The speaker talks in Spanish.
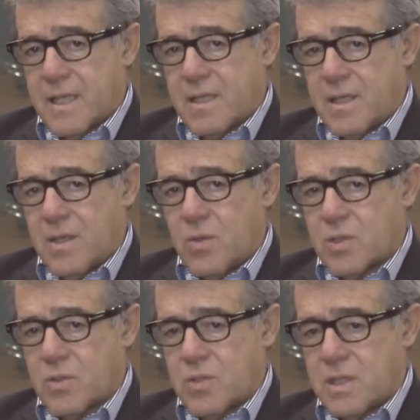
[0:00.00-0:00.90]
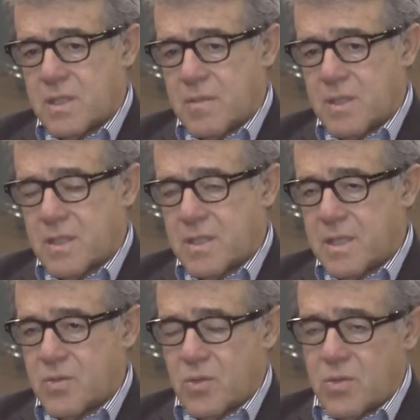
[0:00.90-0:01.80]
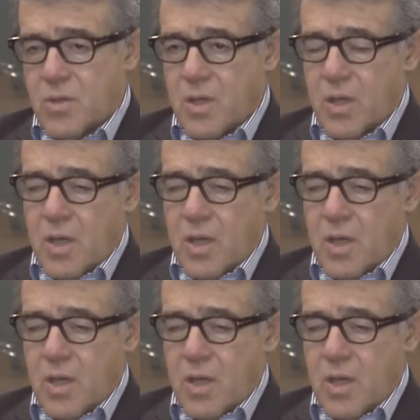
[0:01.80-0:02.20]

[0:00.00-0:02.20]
que tienen nuestros sistemas es que son